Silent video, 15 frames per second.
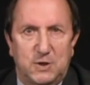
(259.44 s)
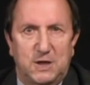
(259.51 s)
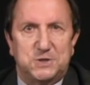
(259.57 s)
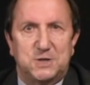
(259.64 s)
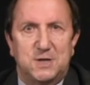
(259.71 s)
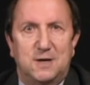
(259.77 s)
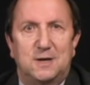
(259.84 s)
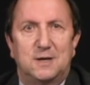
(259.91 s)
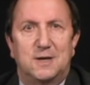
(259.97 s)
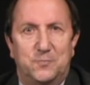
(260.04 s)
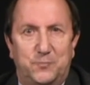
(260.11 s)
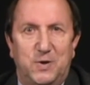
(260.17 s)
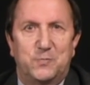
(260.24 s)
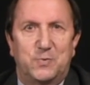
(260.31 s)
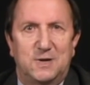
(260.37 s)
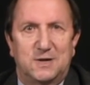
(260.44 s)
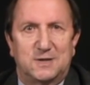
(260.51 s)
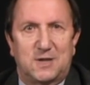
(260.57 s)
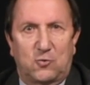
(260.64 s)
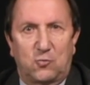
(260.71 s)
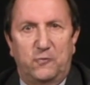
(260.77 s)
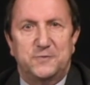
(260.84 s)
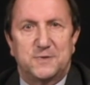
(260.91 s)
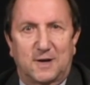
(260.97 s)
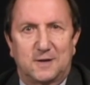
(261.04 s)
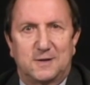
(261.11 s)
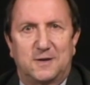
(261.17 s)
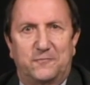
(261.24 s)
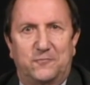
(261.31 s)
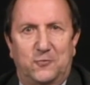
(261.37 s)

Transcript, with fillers: удачных и прибыльных торгов на рынке